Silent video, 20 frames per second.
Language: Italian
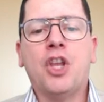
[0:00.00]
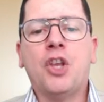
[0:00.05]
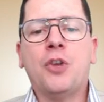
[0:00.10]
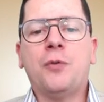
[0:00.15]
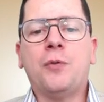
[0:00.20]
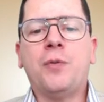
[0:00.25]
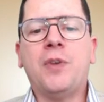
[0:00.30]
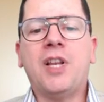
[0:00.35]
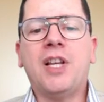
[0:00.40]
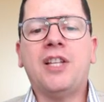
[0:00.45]

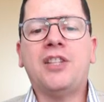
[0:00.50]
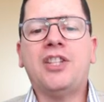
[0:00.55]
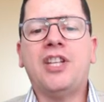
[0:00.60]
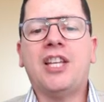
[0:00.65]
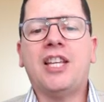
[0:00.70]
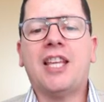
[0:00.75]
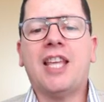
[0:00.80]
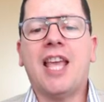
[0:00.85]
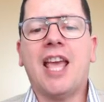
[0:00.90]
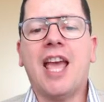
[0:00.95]
Figli
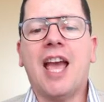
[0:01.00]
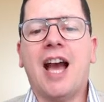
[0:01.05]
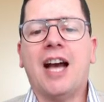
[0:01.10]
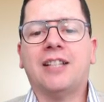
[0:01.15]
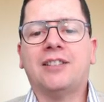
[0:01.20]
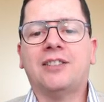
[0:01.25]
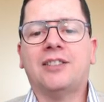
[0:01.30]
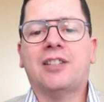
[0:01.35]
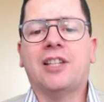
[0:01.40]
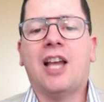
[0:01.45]
di
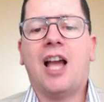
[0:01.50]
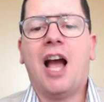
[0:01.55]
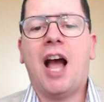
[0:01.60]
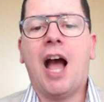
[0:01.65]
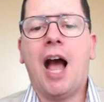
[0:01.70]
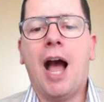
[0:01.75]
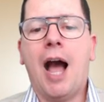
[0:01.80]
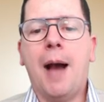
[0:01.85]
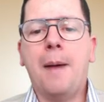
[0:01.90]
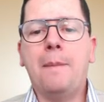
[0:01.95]
Keat,
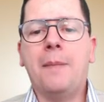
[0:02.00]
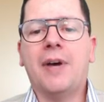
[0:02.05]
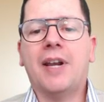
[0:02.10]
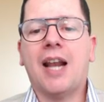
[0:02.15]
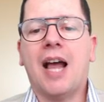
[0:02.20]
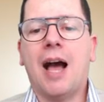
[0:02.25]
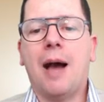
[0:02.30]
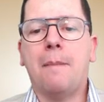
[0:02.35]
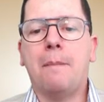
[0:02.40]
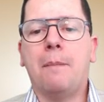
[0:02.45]

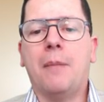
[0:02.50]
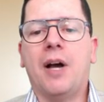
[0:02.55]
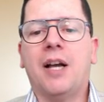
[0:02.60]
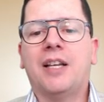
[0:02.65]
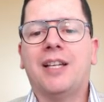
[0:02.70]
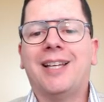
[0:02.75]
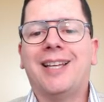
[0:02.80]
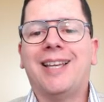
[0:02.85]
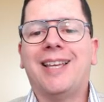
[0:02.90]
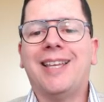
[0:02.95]
Amram,
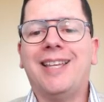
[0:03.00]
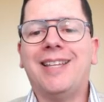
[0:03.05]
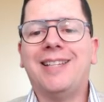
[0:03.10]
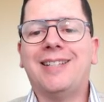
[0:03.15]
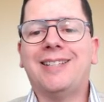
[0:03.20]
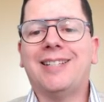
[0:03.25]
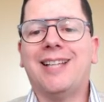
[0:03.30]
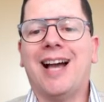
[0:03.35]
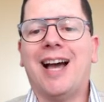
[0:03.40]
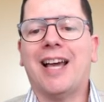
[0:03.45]

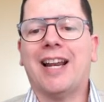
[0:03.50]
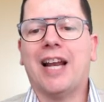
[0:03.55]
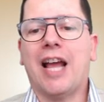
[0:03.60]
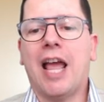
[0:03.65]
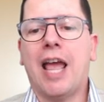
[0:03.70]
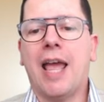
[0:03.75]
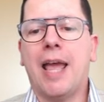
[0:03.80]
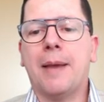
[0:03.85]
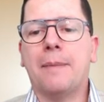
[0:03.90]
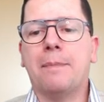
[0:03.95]
Isar,
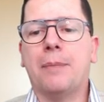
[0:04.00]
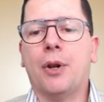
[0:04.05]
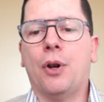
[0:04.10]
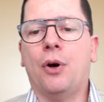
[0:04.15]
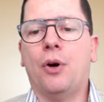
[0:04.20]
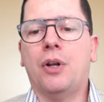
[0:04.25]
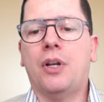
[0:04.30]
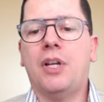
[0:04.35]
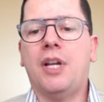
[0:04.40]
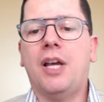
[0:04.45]

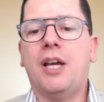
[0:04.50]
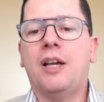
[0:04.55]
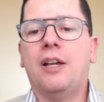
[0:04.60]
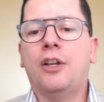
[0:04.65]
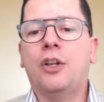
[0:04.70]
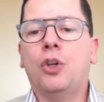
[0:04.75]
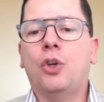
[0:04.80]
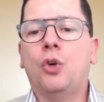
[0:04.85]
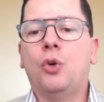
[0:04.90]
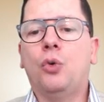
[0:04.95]
Hebron,